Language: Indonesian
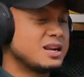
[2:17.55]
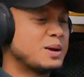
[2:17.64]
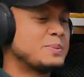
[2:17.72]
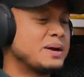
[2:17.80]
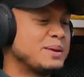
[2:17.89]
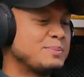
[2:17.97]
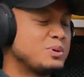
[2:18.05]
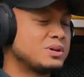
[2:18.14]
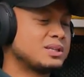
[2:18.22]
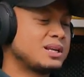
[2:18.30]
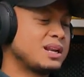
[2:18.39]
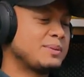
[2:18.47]
nama
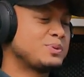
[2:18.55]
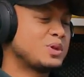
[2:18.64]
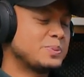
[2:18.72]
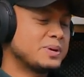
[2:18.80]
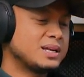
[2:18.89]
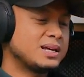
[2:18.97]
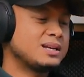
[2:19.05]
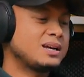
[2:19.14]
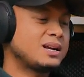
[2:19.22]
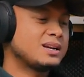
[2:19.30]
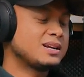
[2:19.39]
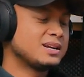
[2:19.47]
importer laptop ini kan
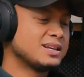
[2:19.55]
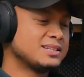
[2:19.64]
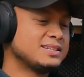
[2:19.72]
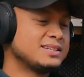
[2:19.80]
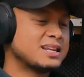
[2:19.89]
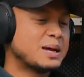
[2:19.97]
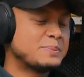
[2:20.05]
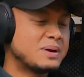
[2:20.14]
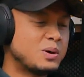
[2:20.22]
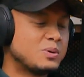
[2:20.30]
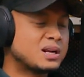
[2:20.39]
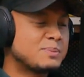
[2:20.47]
karena dari sisi
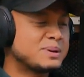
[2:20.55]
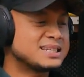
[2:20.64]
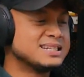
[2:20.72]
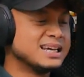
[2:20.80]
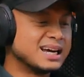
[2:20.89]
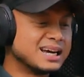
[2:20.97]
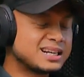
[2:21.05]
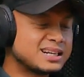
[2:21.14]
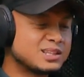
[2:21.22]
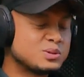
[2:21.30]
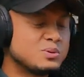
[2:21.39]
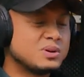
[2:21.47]
nama orang pas denger
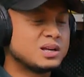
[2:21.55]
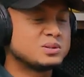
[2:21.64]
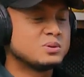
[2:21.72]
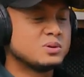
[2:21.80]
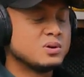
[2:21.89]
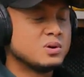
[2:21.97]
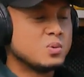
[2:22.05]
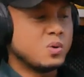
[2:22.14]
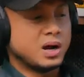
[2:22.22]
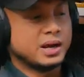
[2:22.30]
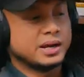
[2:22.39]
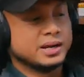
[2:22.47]
itu langsung
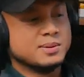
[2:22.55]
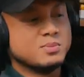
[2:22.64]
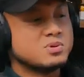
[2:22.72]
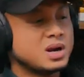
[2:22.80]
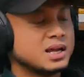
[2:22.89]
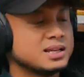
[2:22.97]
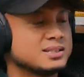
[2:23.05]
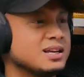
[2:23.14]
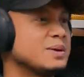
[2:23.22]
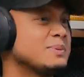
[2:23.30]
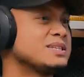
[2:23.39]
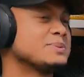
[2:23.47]
wah hmm. ini murah nih
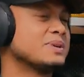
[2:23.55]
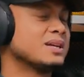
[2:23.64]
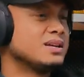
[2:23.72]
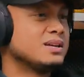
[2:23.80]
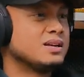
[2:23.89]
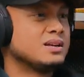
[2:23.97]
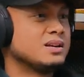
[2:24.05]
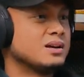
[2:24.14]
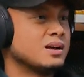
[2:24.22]
segala macam nih. Ah.